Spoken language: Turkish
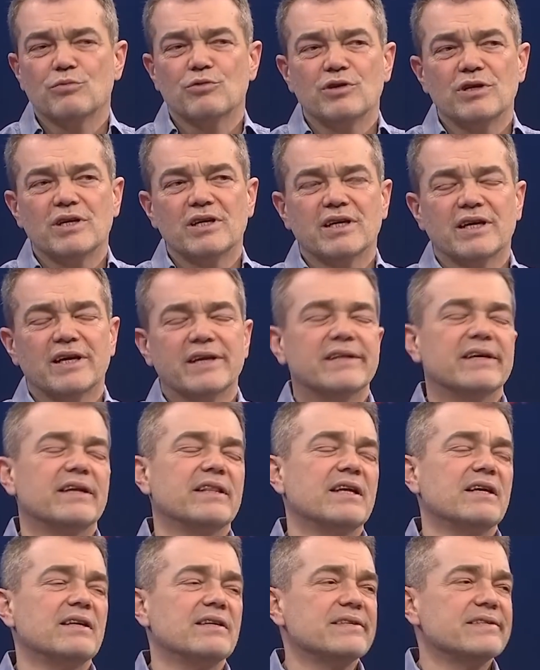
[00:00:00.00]
Bunu inkar
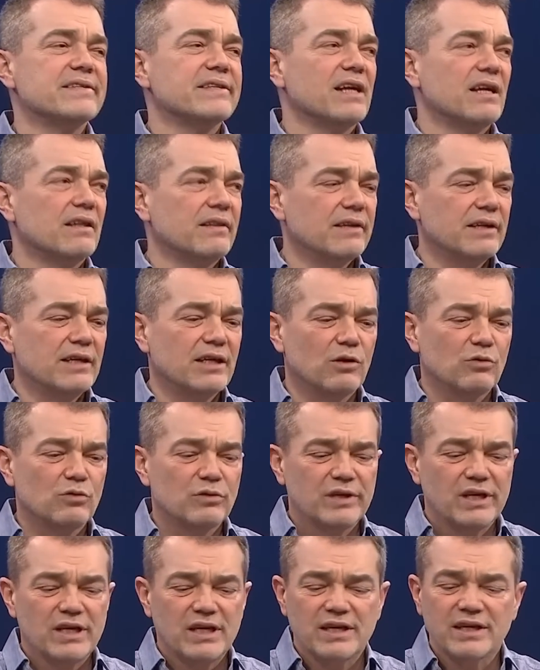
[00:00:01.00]
edenler Hristiyanlığı,
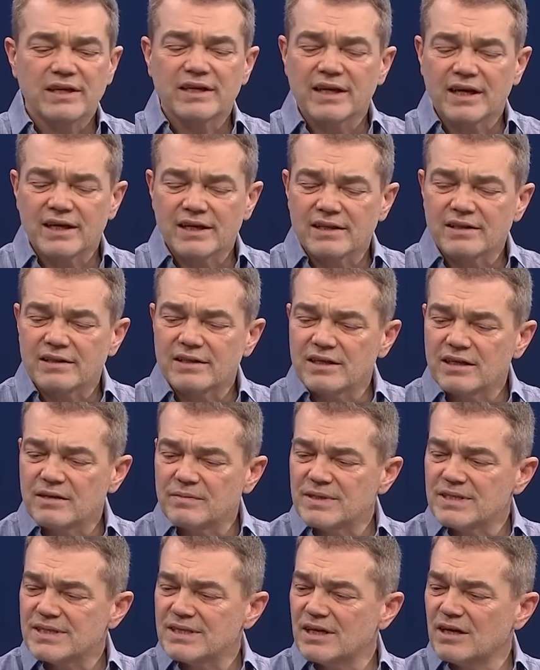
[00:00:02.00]
Yahudiliği inkar ettiği
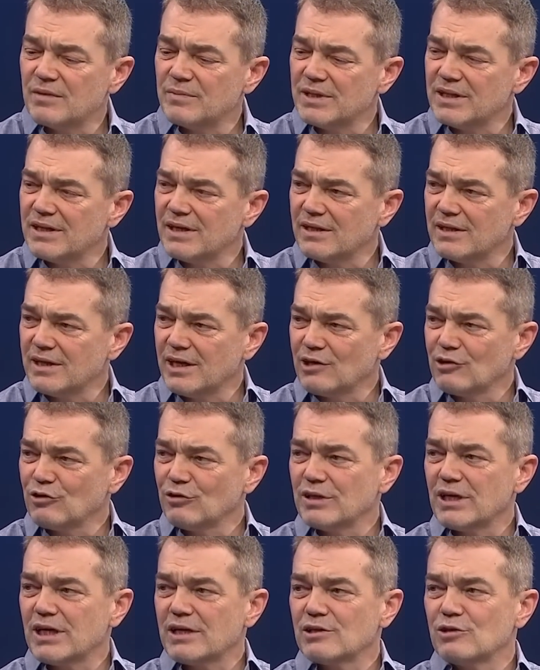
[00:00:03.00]
gibi İslam'ın da Allah'ın
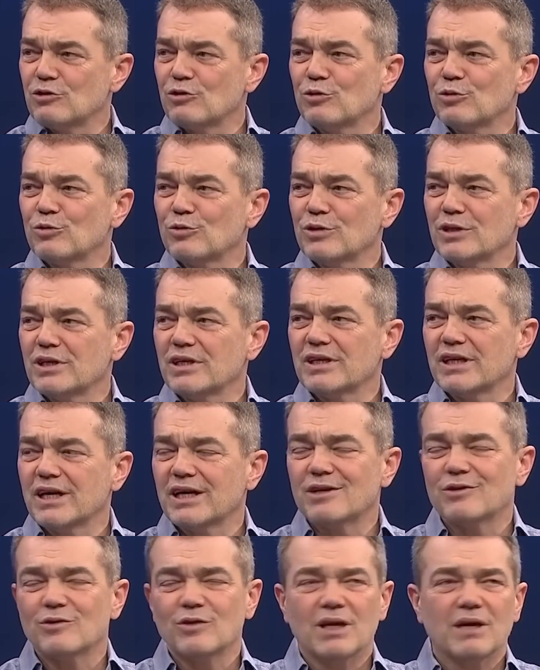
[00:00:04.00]
gönderdiğini olduğunu
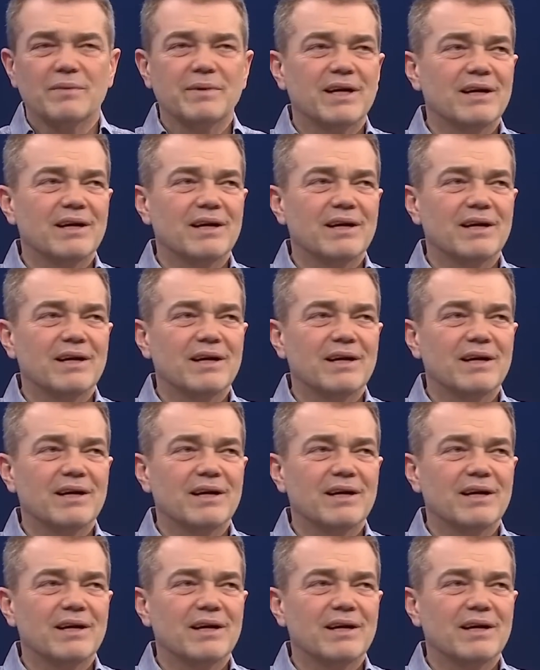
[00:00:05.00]
inkar ediyorlar.